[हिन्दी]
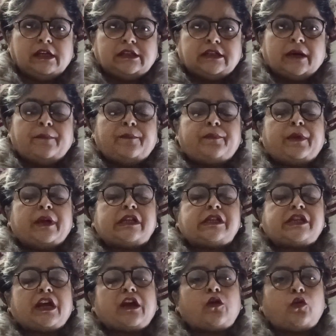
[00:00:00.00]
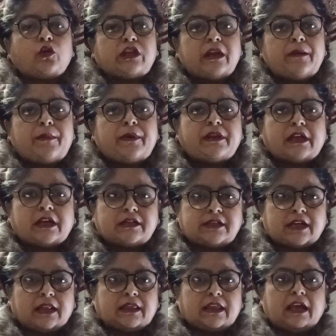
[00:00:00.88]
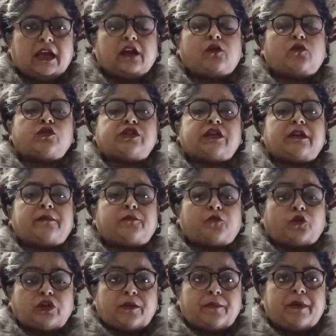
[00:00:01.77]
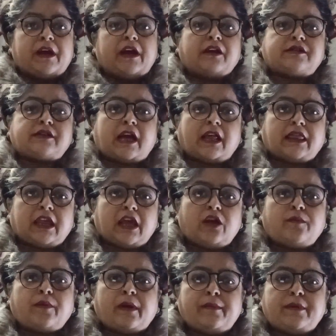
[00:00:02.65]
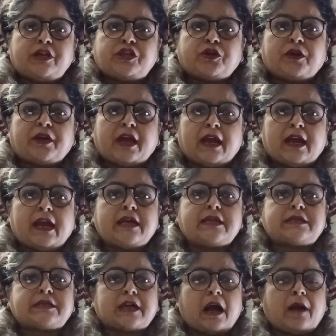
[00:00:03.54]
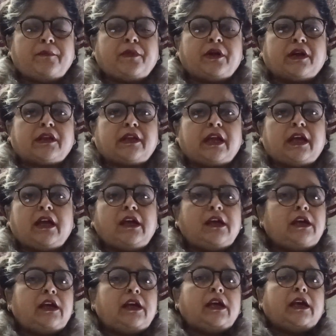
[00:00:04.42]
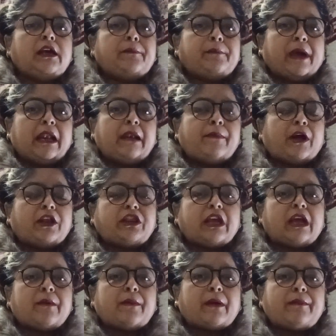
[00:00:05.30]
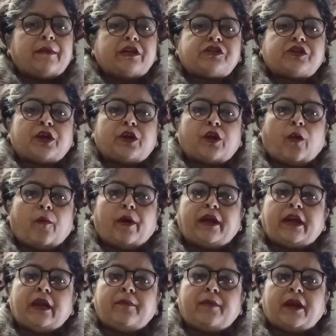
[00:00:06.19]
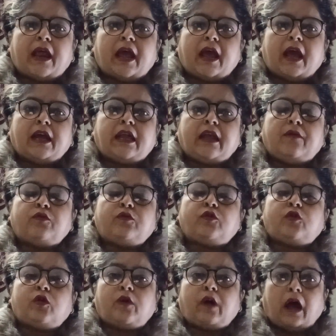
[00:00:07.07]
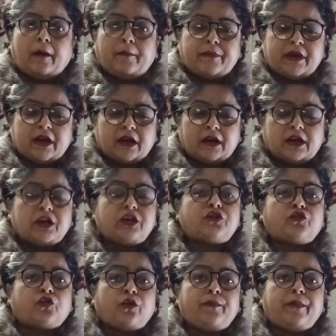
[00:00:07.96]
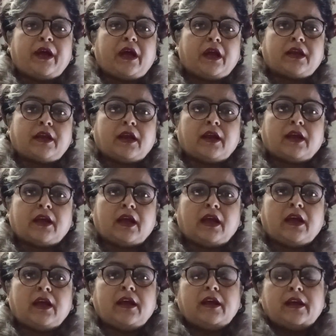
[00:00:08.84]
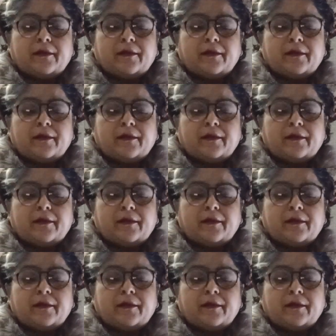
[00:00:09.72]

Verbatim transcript: जब बच्चे खुद ही बिदक जाते हैं खुद ही खुद ही बिगड़ जाते हैं और परमेश्वर के अगेंस्ट काम करते हैं पहली बात थी तो कि परमेश्वर ने रॉबर्ट नहीं बनाया कि उनको अपने कंट्रोल में करके रखे